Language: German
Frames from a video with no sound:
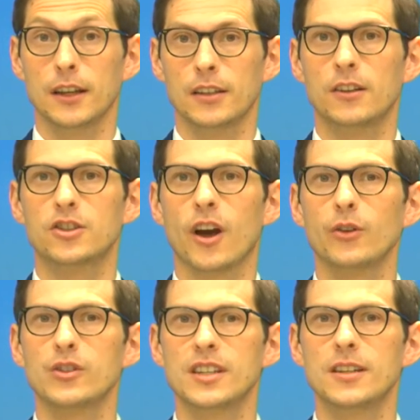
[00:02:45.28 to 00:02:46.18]
Dann
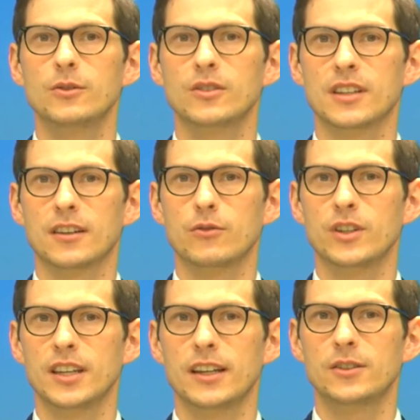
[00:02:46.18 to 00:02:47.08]
schauen Sie in unser
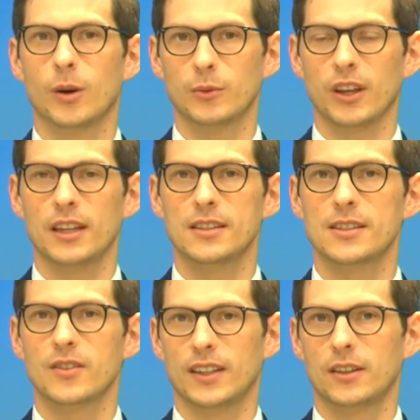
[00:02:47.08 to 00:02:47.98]
Retail Top Trends
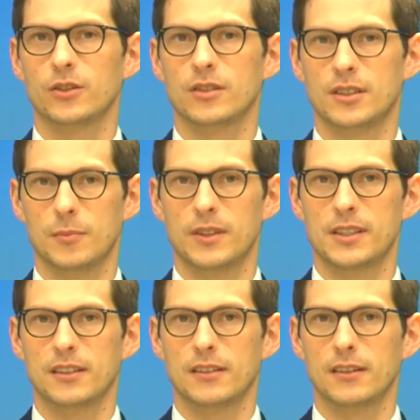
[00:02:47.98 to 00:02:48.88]
2017